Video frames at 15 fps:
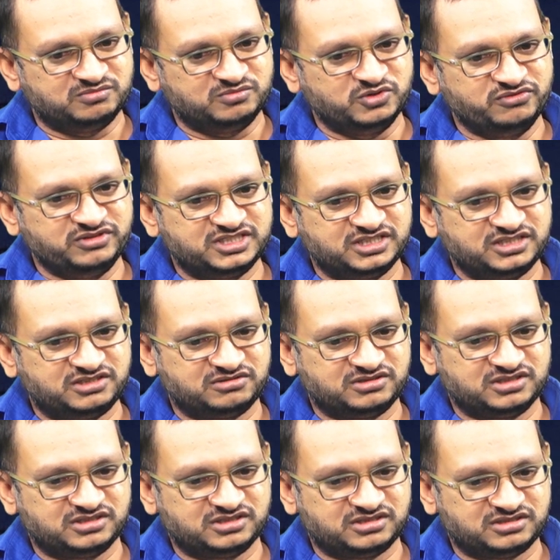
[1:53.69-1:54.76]
మూవీస్ అంటే
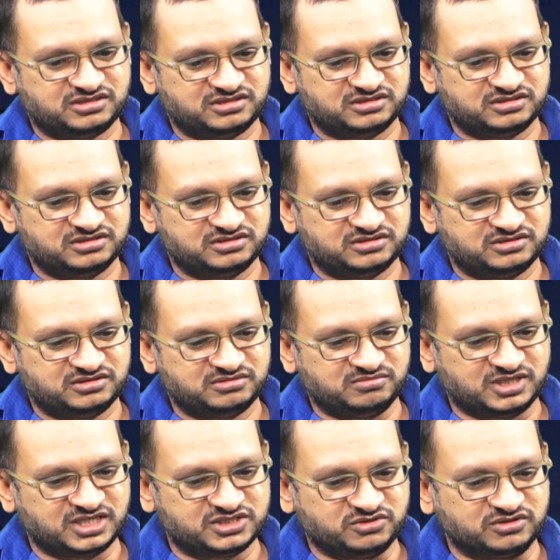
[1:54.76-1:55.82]
ఒక
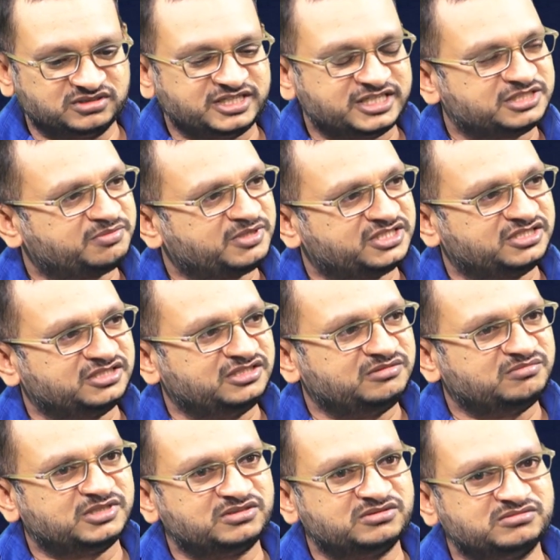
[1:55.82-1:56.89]
మన సొంత
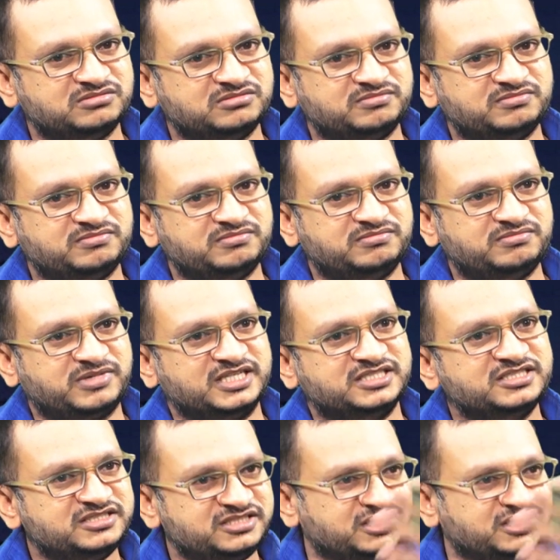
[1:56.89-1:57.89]
ఎక్స్ప్రెషన్ని మనం ప్రజెంట్